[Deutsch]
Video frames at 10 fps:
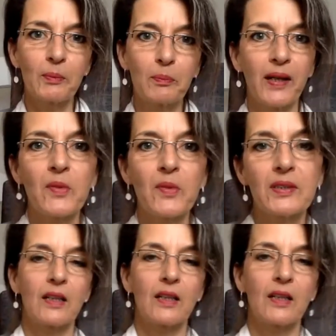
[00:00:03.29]
Mein Name
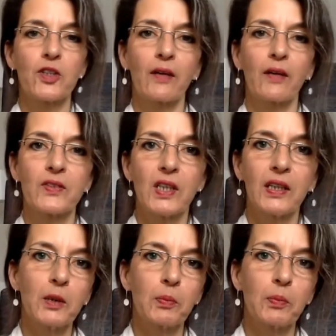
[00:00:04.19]
ist Nathalie
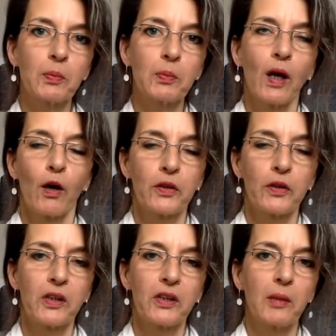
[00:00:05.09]
Scharf-Sadeh. Ich bin
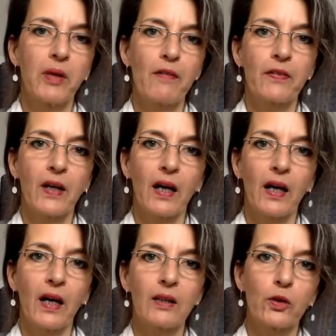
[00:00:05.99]
für den
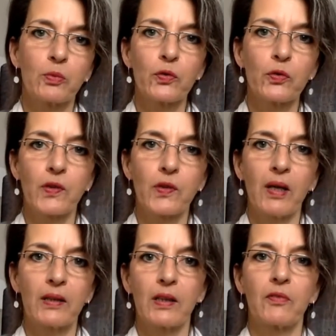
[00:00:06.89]
DBFK, den Deutschen
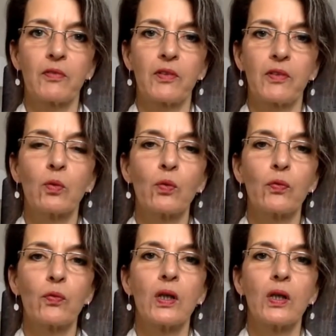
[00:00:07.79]
Berufsverband der
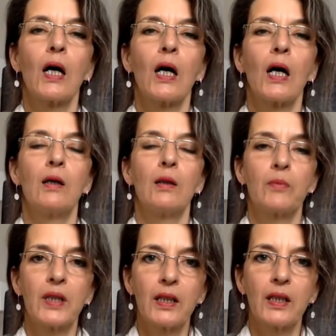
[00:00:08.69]
Pflegeberufe,
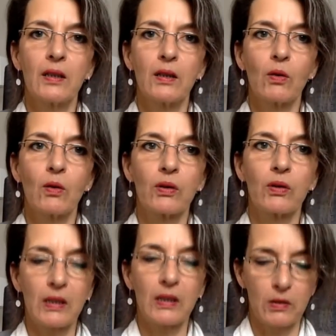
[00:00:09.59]
ähm, hier
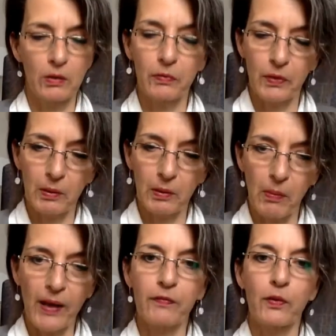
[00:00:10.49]
und also
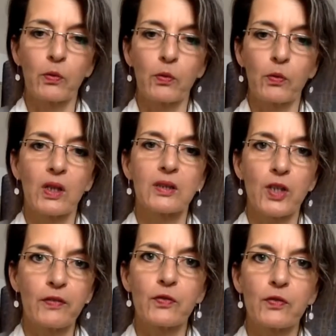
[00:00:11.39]
in meiner Funktion als
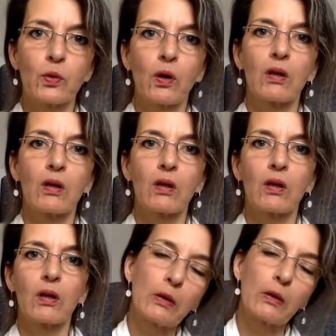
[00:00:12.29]
Geschäftsführerin
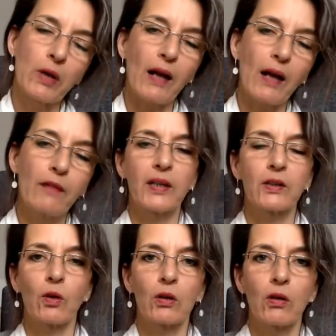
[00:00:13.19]
für den
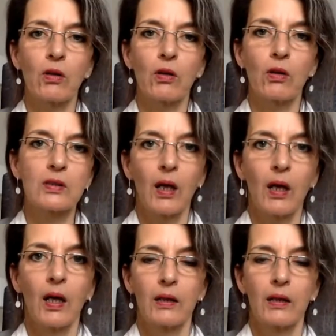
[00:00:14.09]
Regionalverband Nordost,
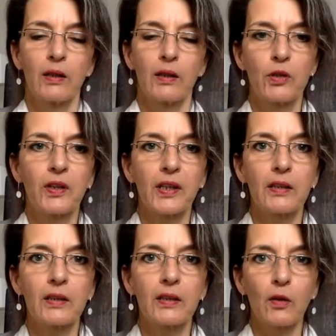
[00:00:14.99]
aber natürlich
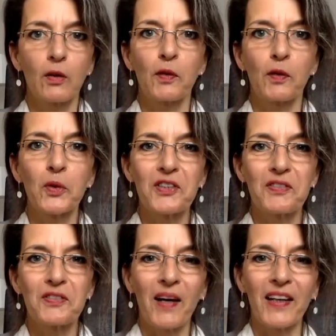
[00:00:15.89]
vertrete ich auch den
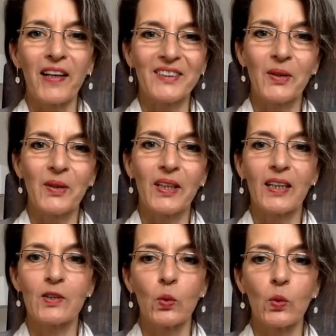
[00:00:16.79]
Bundesverband, das gehört
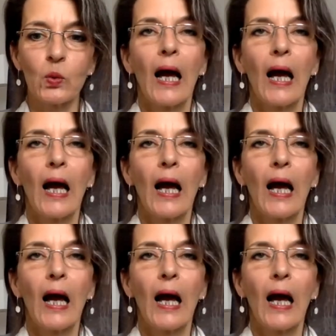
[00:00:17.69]
dazu.